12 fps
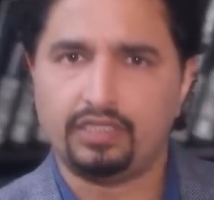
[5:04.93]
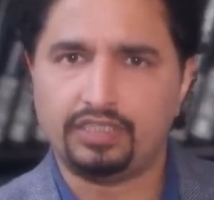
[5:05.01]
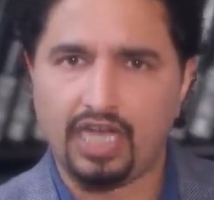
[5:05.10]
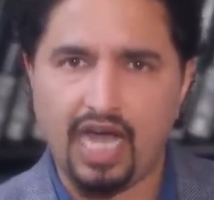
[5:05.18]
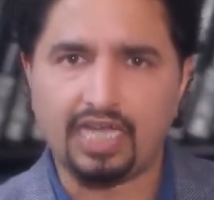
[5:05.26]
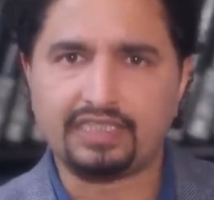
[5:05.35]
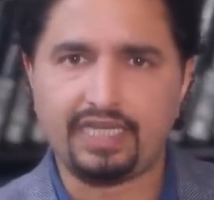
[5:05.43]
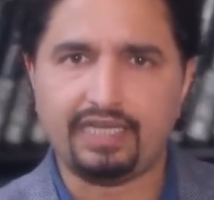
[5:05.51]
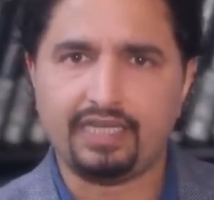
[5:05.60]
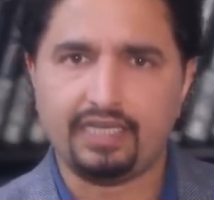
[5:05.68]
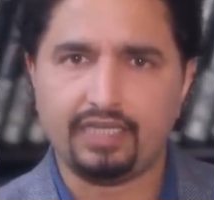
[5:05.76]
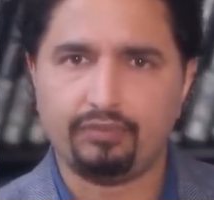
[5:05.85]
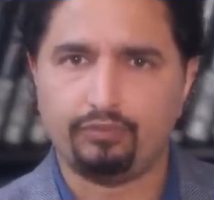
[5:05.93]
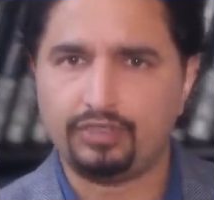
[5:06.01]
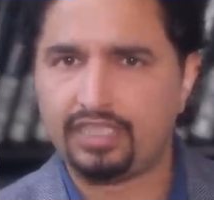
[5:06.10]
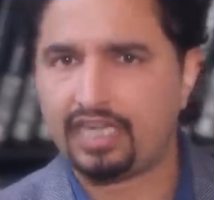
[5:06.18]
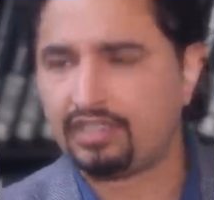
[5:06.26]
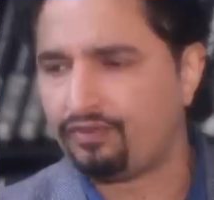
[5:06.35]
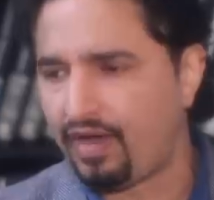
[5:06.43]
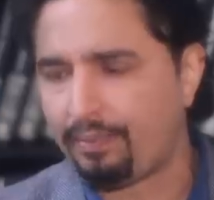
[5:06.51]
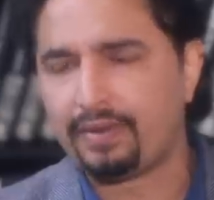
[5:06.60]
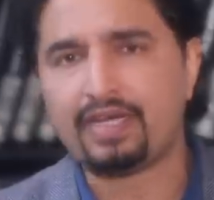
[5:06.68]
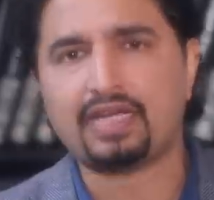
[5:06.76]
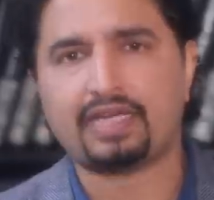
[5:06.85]
यहाँ से वजीर दिफा
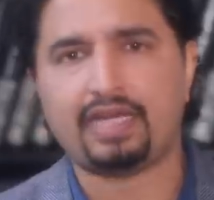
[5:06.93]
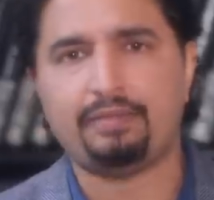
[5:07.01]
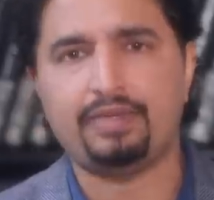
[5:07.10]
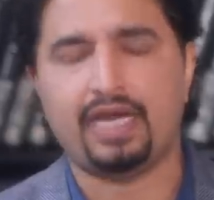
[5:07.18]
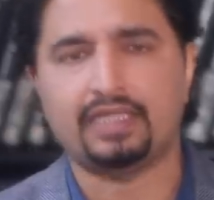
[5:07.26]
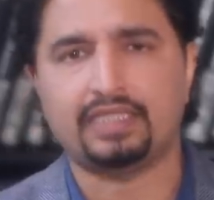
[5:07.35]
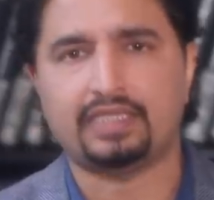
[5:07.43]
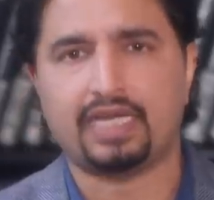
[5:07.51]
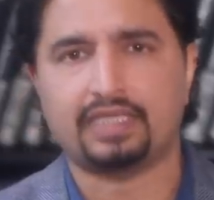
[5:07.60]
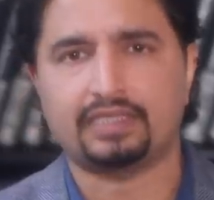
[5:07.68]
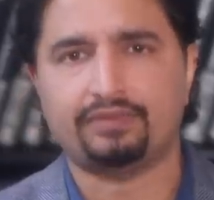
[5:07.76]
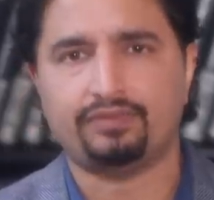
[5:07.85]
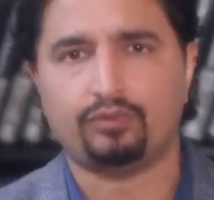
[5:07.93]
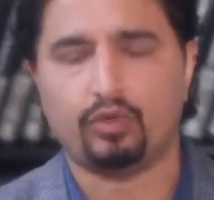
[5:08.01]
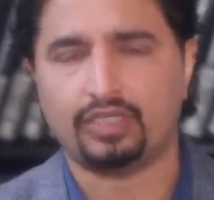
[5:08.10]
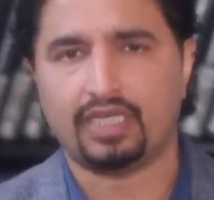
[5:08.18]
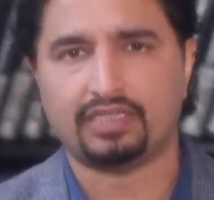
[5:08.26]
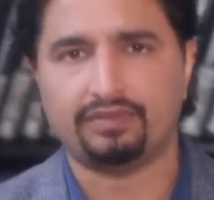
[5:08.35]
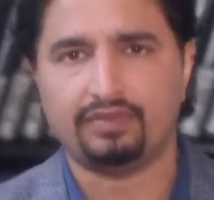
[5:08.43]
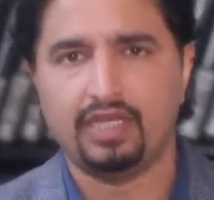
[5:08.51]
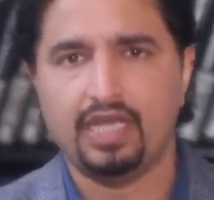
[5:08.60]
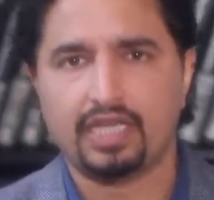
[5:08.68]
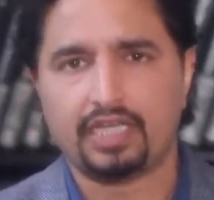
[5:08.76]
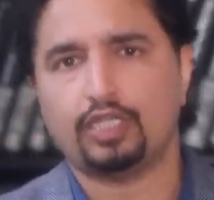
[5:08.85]
फिर इनका क्या बयान देता है आसिफ ख्वाजा आसिफ
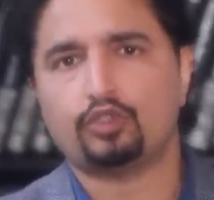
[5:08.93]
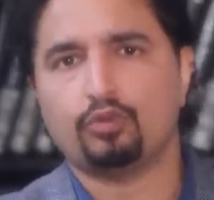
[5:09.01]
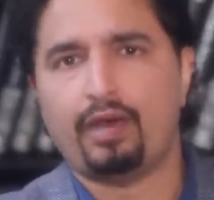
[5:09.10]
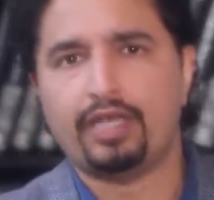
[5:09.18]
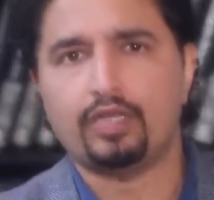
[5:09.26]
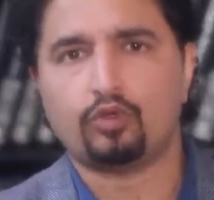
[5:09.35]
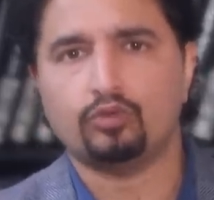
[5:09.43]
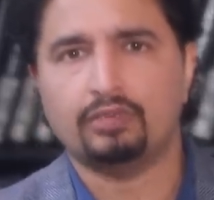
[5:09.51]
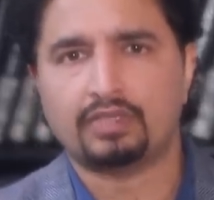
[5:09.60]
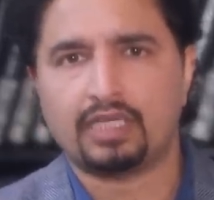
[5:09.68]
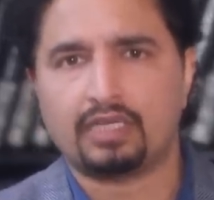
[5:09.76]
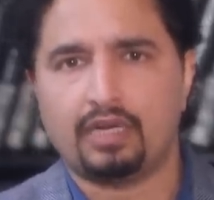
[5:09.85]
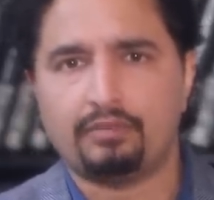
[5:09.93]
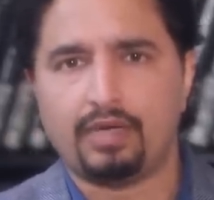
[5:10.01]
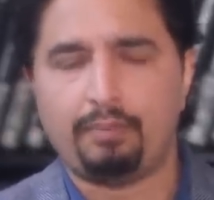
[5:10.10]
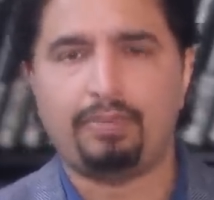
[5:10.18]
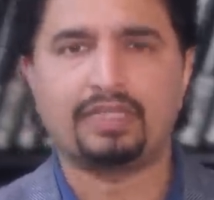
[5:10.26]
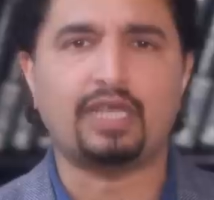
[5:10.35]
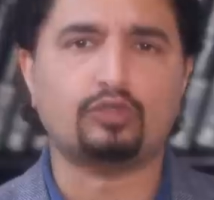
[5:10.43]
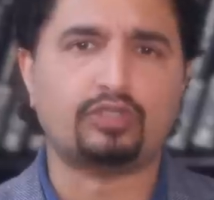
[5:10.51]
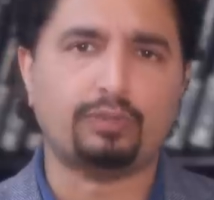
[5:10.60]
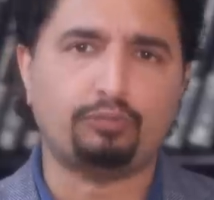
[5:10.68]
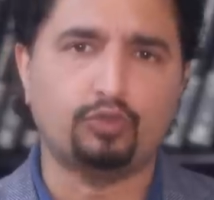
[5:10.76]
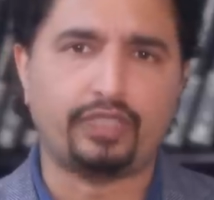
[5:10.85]
कि ये सूबाई हुकूमत का काम है अब बंदा
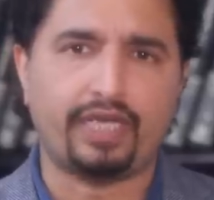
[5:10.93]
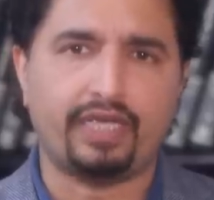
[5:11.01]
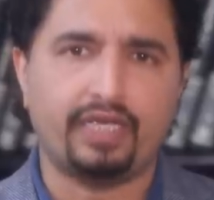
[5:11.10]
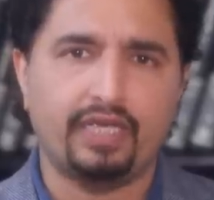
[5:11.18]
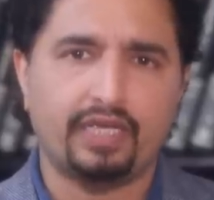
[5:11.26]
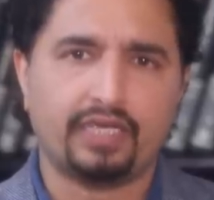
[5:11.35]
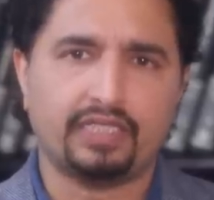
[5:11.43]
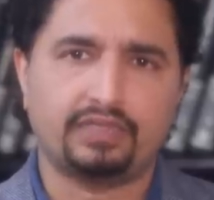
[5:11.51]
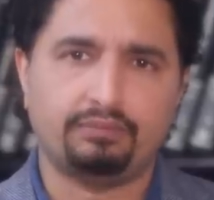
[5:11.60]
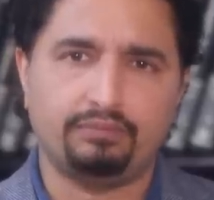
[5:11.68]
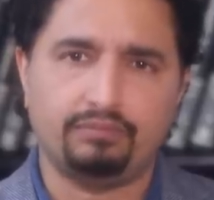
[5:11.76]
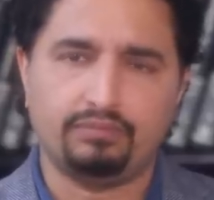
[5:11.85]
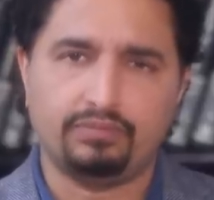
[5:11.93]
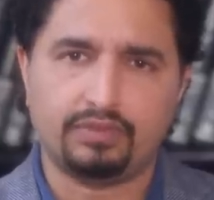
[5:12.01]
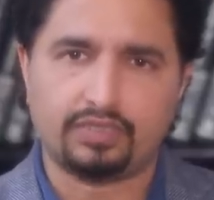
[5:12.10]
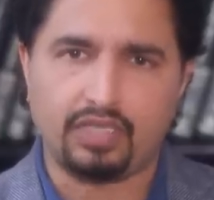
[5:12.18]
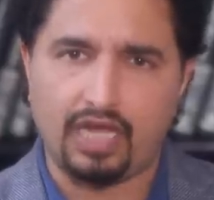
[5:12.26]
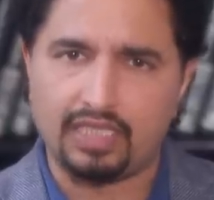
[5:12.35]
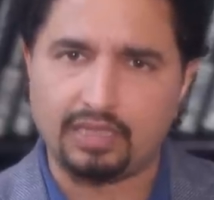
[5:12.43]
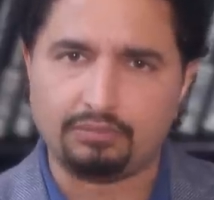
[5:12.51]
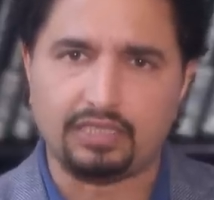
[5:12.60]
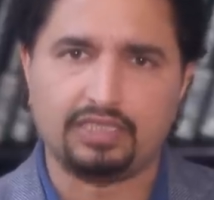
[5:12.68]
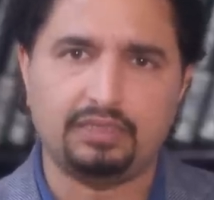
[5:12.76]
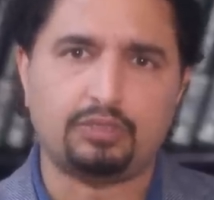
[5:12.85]
उससे पूछे कि
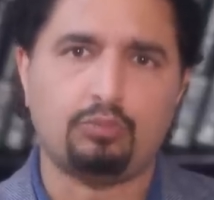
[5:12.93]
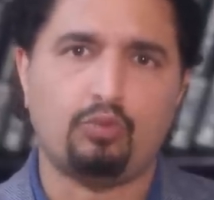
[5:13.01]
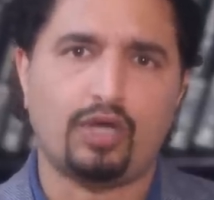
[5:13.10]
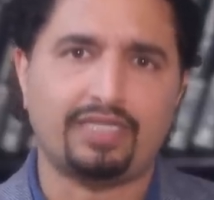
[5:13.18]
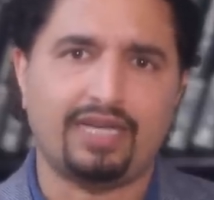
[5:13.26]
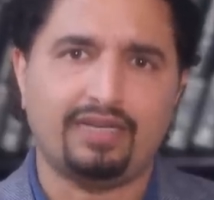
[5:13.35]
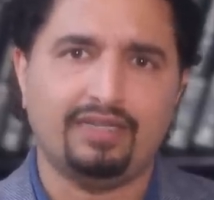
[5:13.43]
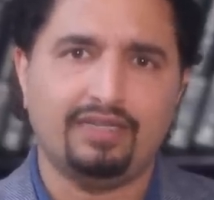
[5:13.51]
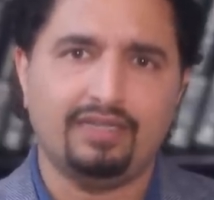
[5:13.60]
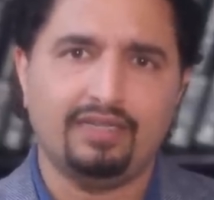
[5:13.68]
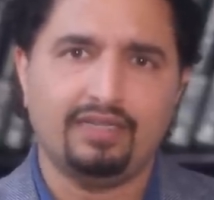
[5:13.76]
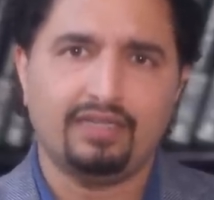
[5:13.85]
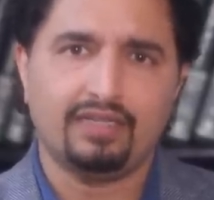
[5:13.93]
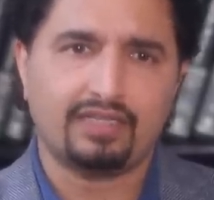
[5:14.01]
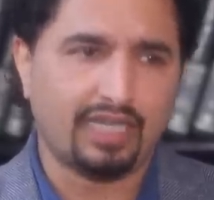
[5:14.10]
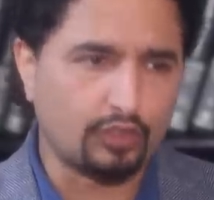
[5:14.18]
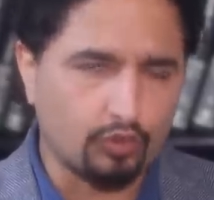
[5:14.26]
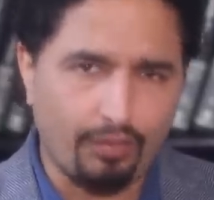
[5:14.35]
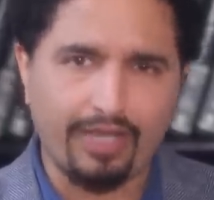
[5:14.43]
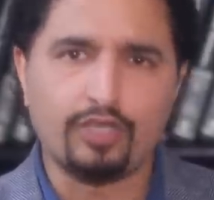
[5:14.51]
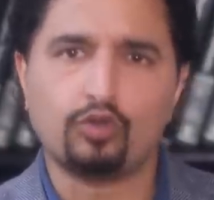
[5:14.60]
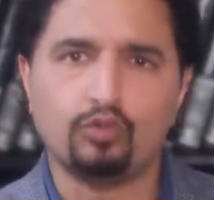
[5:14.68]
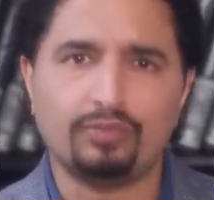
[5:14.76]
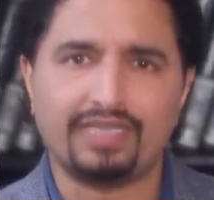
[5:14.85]
कालदम तंजीम से माहा क्या सूबाई
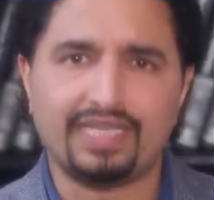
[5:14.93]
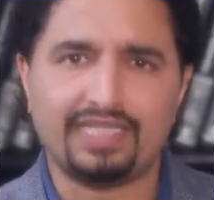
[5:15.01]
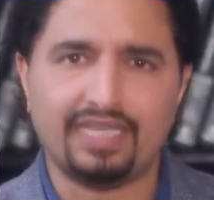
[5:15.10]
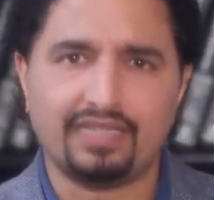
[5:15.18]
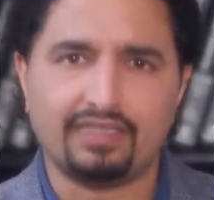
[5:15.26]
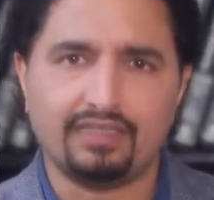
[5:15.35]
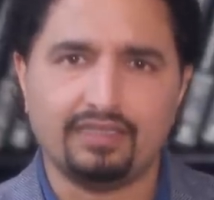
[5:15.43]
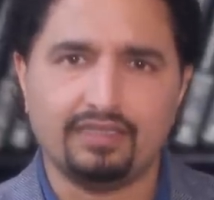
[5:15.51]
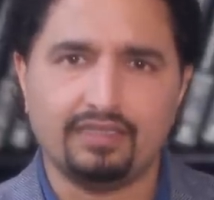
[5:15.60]
हुकूमत ने किया था